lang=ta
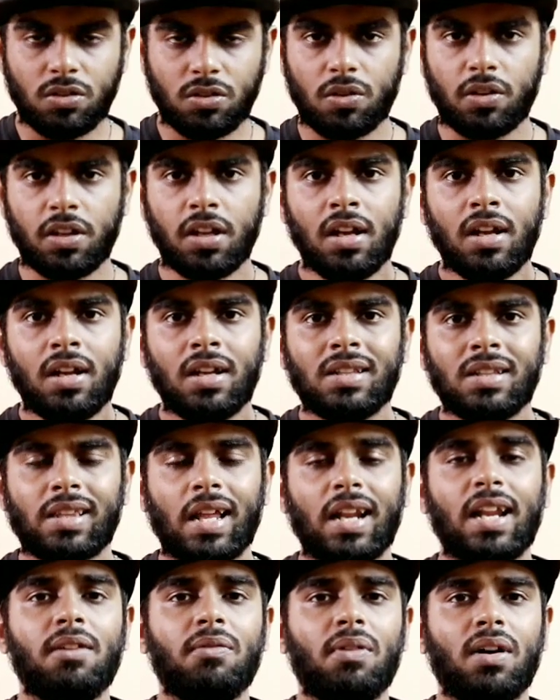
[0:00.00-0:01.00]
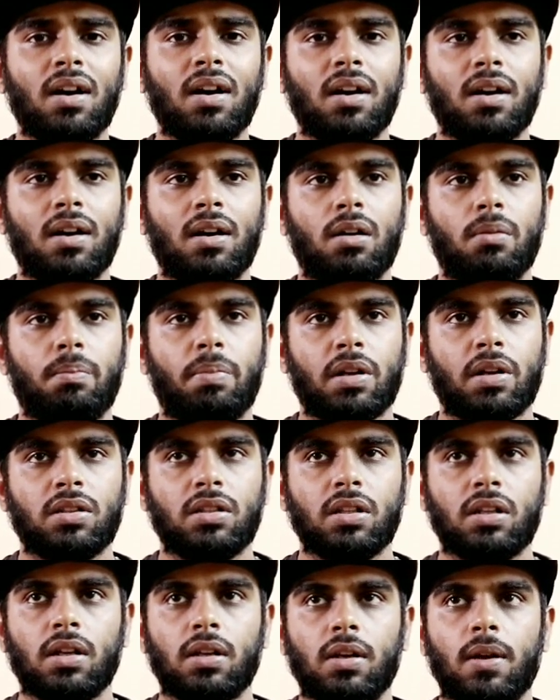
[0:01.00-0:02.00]
சாரி தலைவா
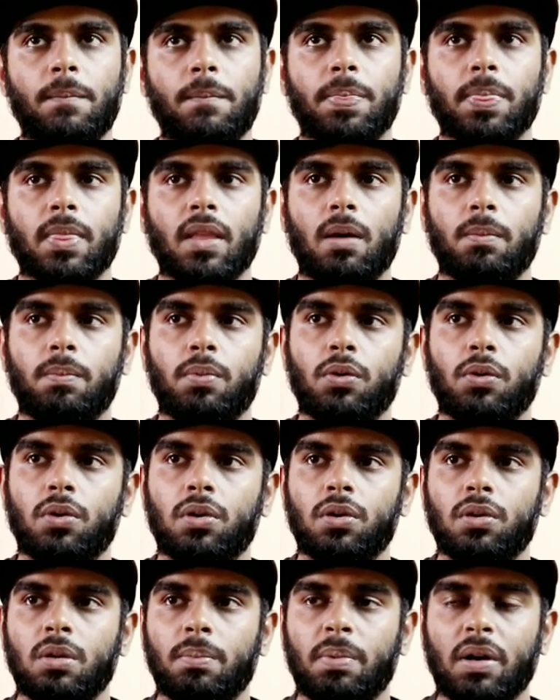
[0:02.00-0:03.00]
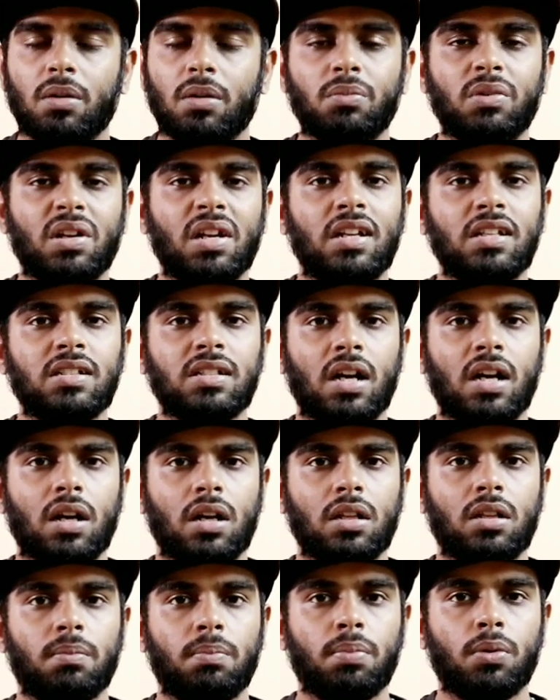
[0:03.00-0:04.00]
படத்துக்கு அப்போது அந்த படம் ரிலீஸ்
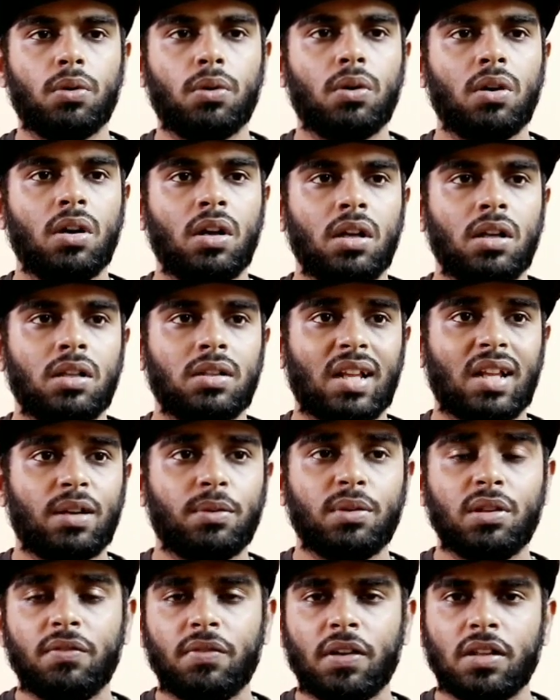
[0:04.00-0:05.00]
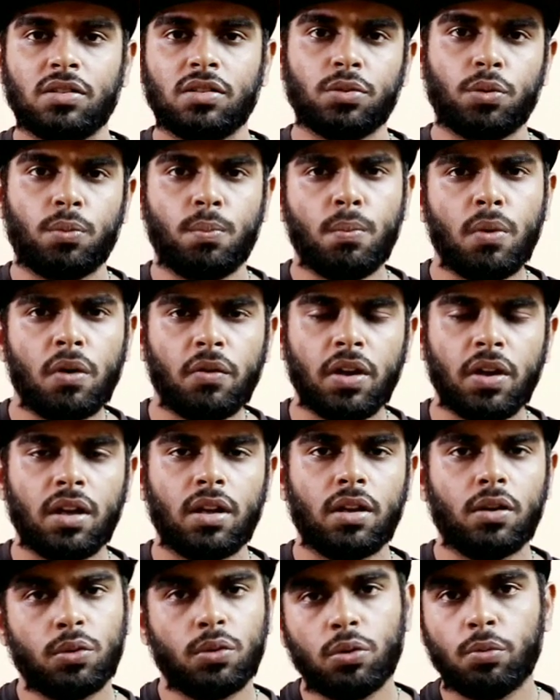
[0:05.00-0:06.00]
ஆகாதப்போ தளபதி ஃபேன்ஸ் ரொம்பவே
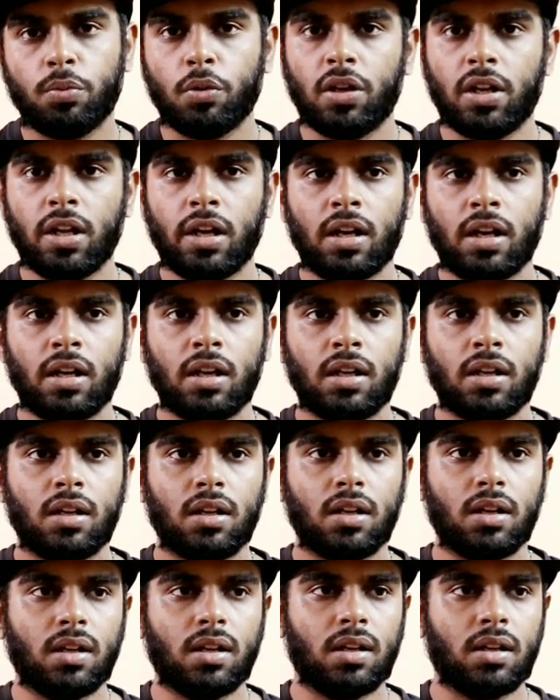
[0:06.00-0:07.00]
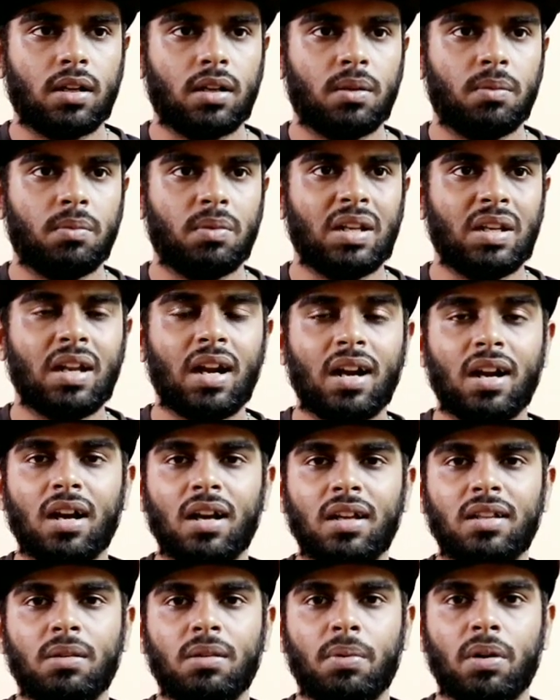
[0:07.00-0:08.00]
நொந்து போயிட்டாங்க என்னடா
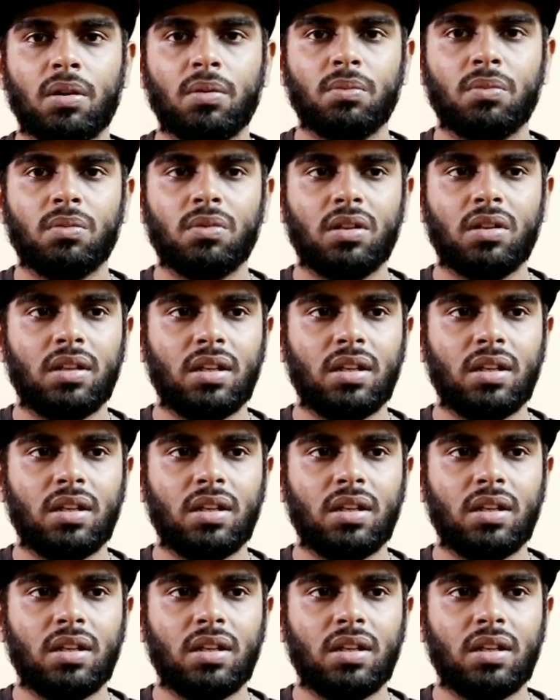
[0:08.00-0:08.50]
இந்த படம்